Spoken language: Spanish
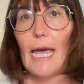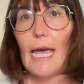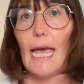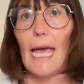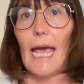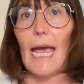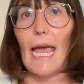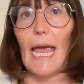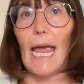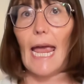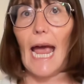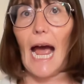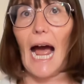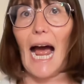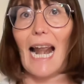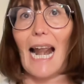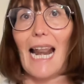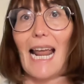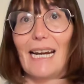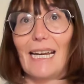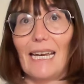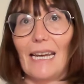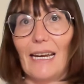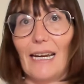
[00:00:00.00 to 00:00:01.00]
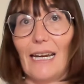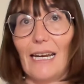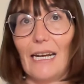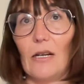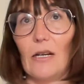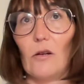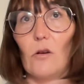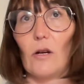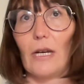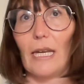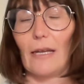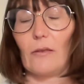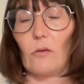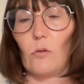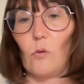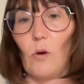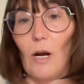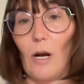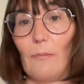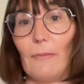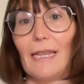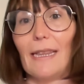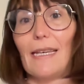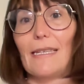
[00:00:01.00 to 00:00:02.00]
eh, a la que creo que
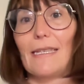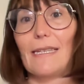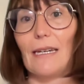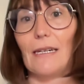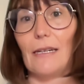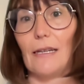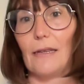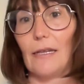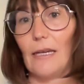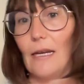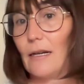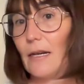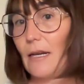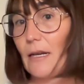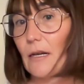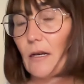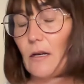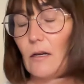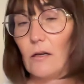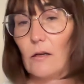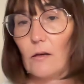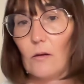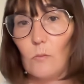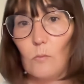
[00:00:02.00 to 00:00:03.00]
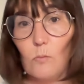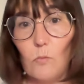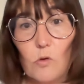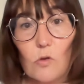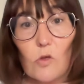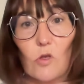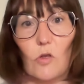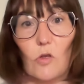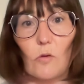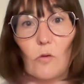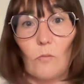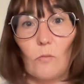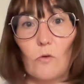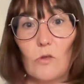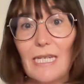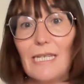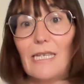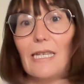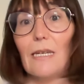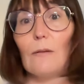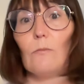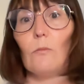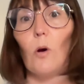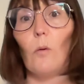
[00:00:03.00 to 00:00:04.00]
actualmente se le tiene mucho,
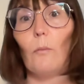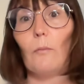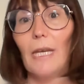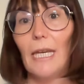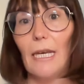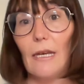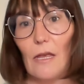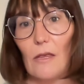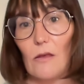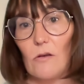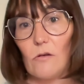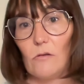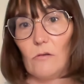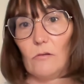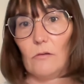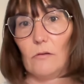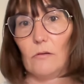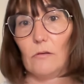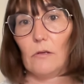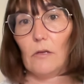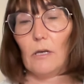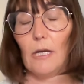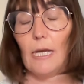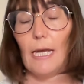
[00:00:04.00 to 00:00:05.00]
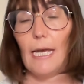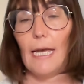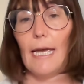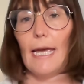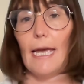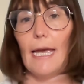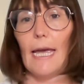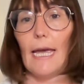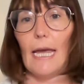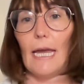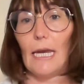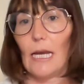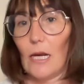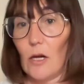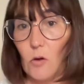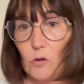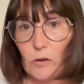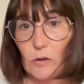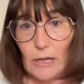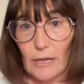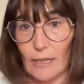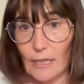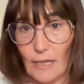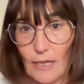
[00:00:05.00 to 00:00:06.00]
muchísimo miedo, eh, y lo
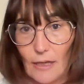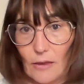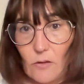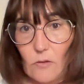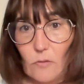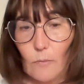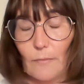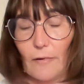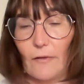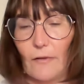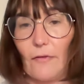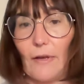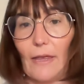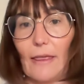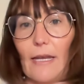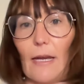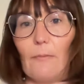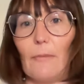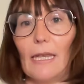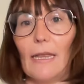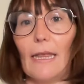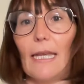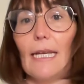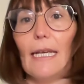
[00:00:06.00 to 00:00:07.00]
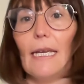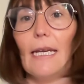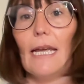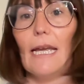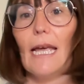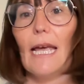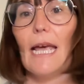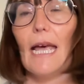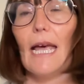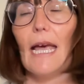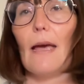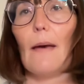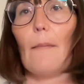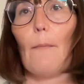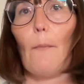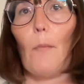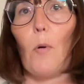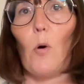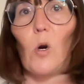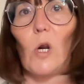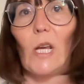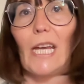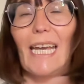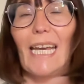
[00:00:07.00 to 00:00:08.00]
entiendo perfectamente,
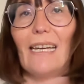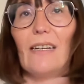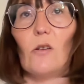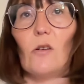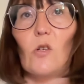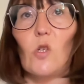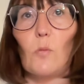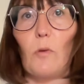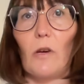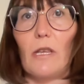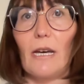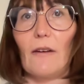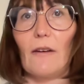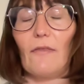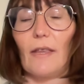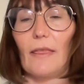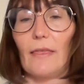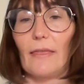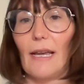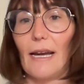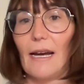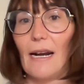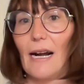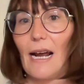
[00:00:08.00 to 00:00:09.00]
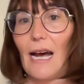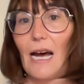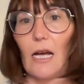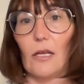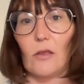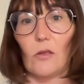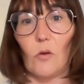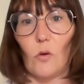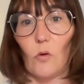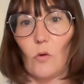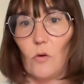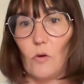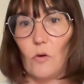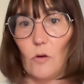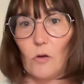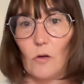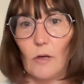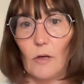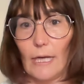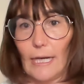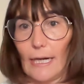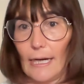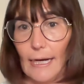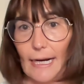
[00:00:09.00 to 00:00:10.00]
porque nos puede afectar a todo
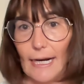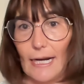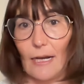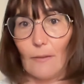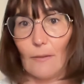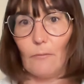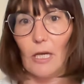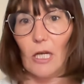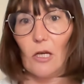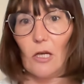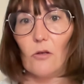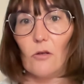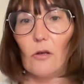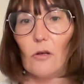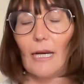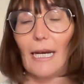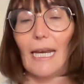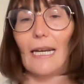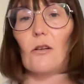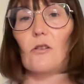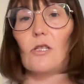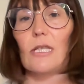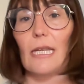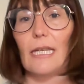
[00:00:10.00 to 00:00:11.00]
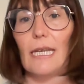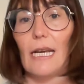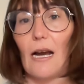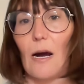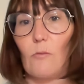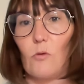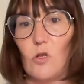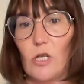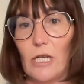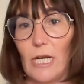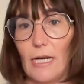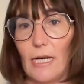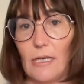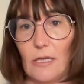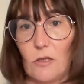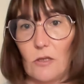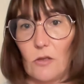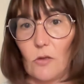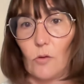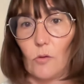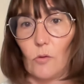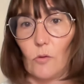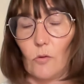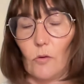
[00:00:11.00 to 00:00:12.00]
el gremio que nos dedicamos a
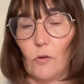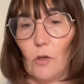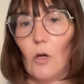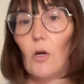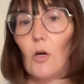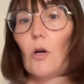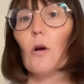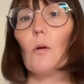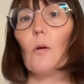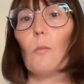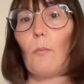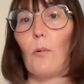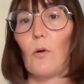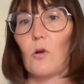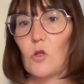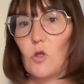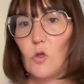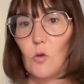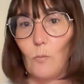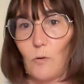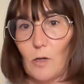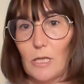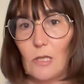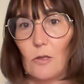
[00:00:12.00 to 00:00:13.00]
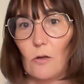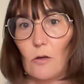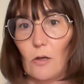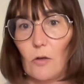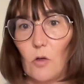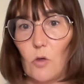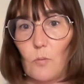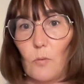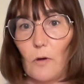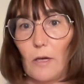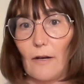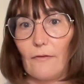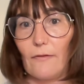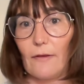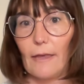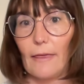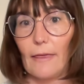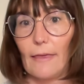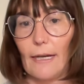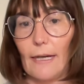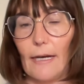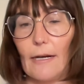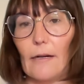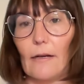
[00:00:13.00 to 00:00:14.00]
esto. Por supuesto que nos puede
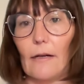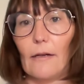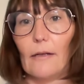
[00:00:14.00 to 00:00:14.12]
afectar.